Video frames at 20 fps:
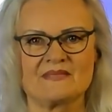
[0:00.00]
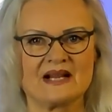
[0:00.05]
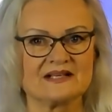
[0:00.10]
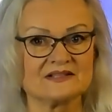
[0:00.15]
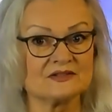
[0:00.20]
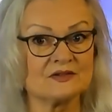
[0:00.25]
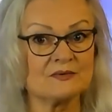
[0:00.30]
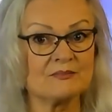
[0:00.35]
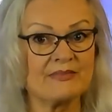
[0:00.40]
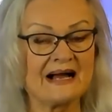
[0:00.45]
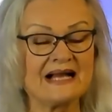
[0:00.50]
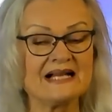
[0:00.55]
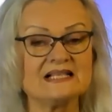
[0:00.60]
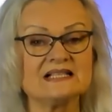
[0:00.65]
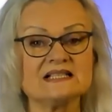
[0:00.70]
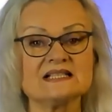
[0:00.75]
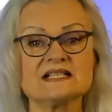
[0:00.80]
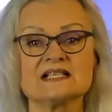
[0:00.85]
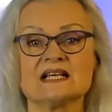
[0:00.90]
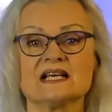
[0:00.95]

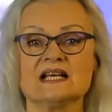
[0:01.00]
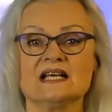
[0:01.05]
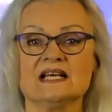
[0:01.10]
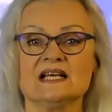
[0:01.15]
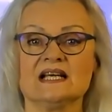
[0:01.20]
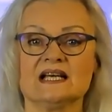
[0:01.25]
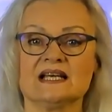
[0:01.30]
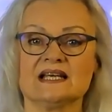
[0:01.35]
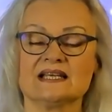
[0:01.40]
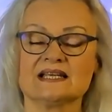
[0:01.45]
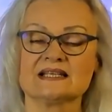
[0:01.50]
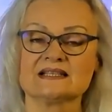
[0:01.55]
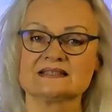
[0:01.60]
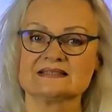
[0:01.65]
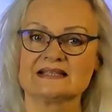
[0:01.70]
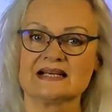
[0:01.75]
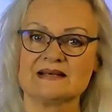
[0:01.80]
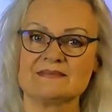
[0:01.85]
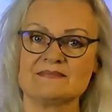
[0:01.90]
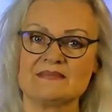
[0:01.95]
Sobald
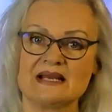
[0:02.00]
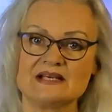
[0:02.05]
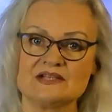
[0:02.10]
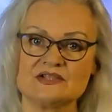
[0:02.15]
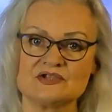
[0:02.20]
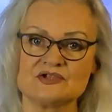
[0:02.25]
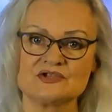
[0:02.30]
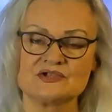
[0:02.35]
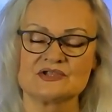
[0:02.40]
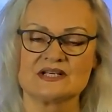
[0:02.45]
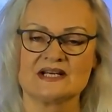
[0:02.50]
jetzt ein Mensch